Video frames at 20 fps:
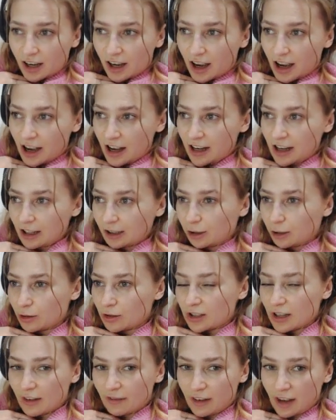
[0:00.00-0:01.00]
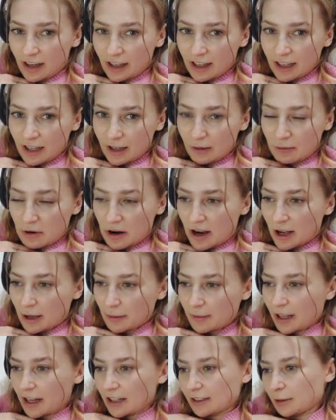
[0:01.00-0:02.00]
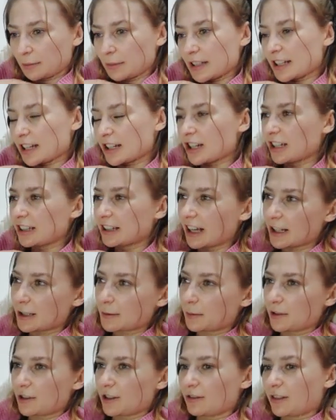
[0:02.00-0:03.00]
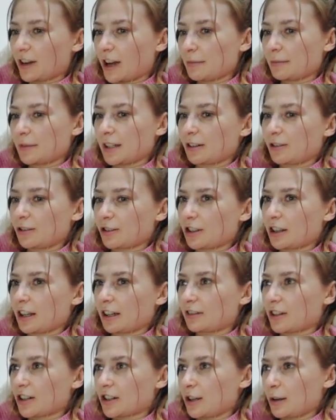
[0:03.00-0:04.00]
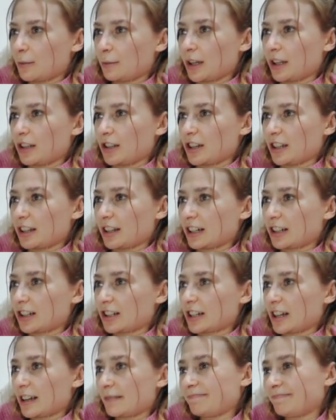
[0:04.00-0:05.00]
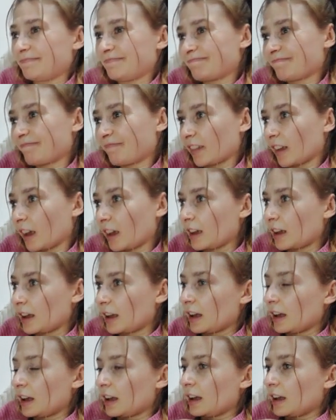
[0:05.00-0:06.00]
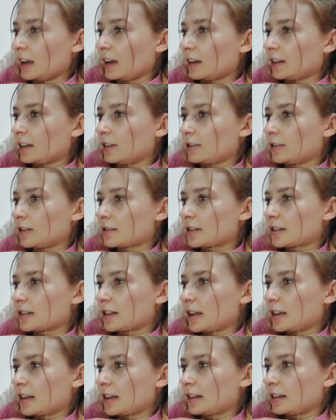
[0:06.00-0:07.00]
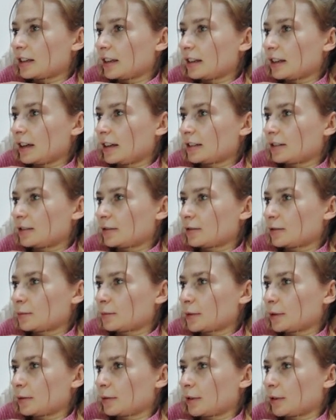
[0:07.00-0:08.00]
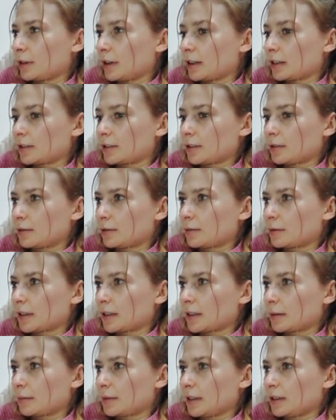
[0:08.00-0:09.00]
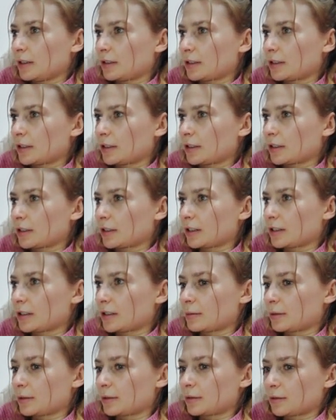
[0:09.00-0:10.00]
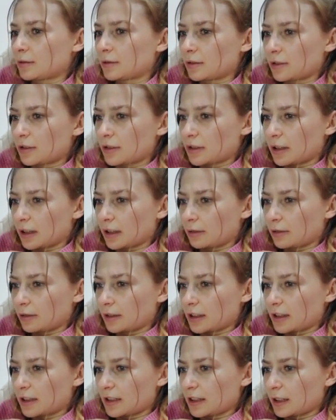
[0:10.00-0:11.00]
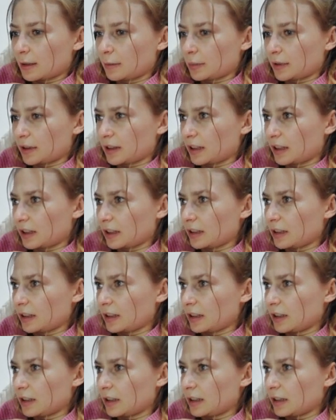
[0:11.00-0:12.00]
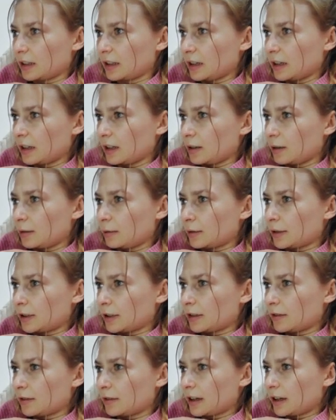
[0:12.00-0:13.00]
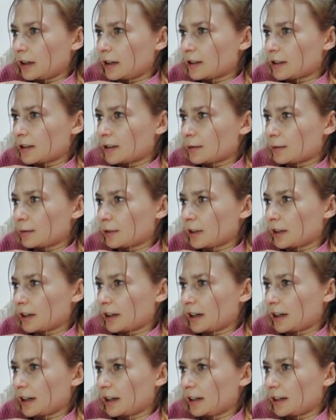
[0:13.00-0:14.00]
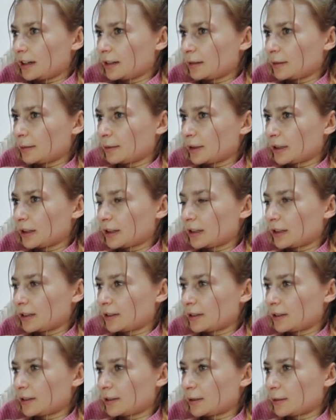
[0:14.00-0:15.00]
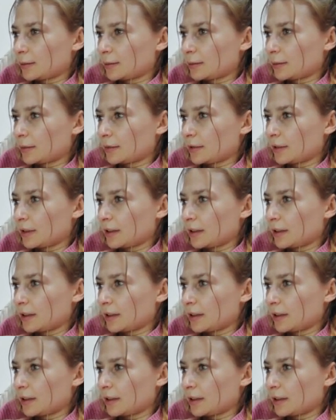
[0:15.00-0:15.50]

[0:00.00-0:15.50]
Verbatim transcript: Ale to zawaliłam. Natomiast ja się i tak spodziewałam tego, że tak właśnie będzie. Także doniosłaś na Nentana, ale to już było. A gdzie tu są takie mniejsze? Czekajcie, bo tu coś tego. Następne. Uratowałaś sójkę błękitną.